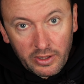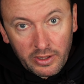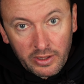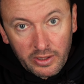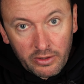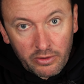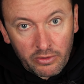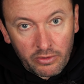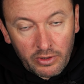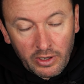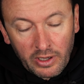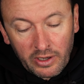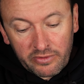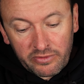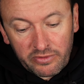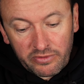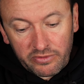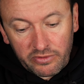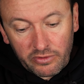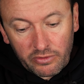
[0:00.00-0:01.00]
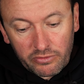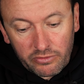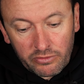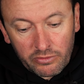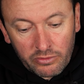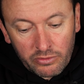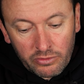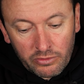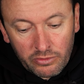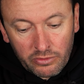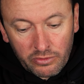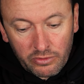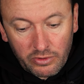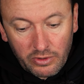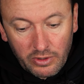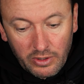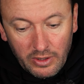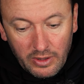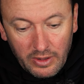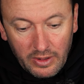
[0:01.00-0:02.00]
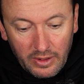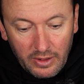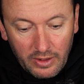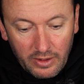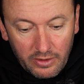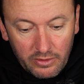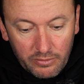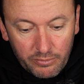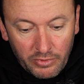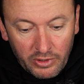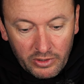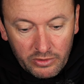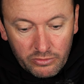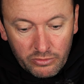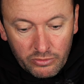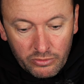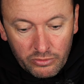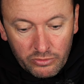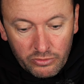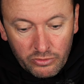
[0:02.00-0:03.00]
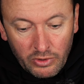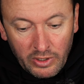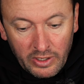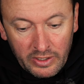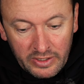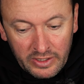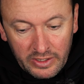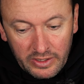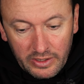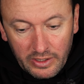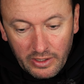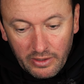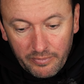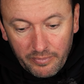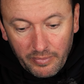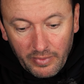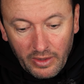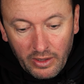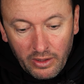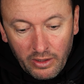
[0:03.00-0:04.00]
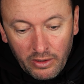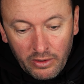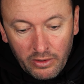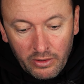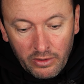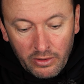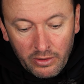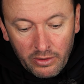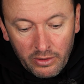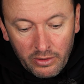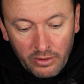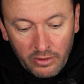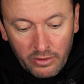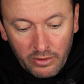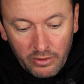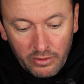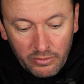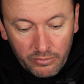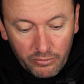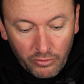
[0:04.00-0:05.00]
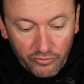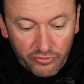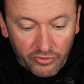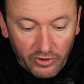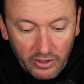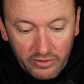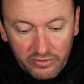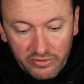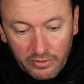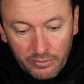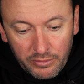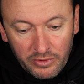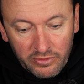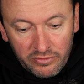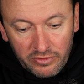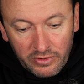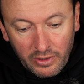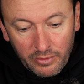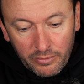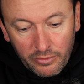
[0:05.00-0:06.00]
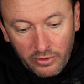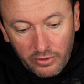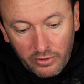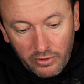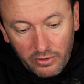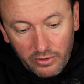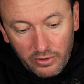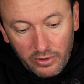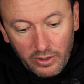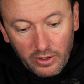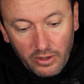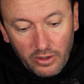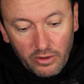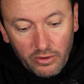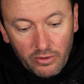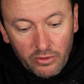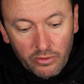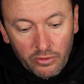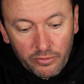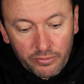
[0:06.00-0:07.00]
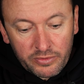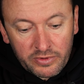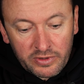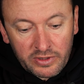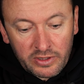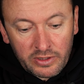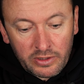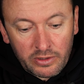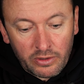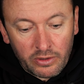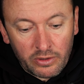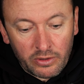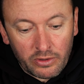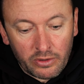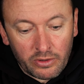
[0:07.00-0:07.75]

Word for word: et euh, la résistance bah, de, de, la ligne. bon, frein ACB évidemment. Le petit